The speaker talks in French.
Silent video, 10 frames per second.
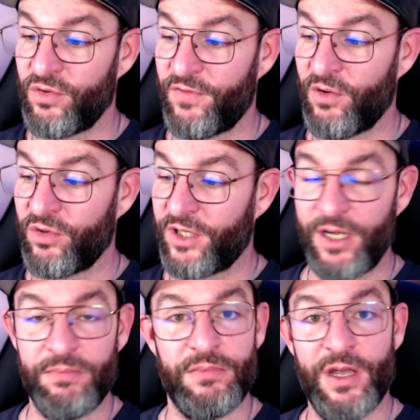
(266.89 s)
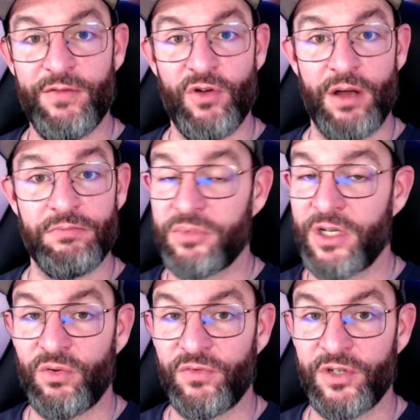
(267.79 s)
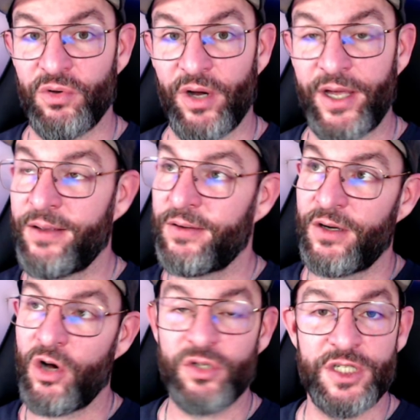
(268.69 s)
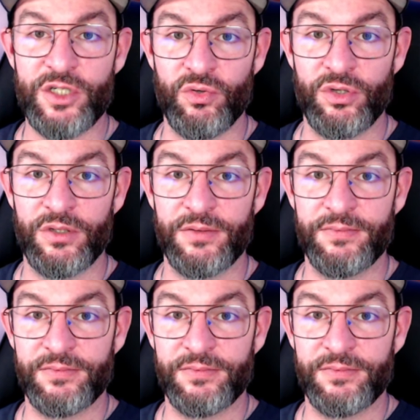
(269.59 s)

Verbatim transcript: tu fais OK, et voilà, c'est configuré en 10 secondes.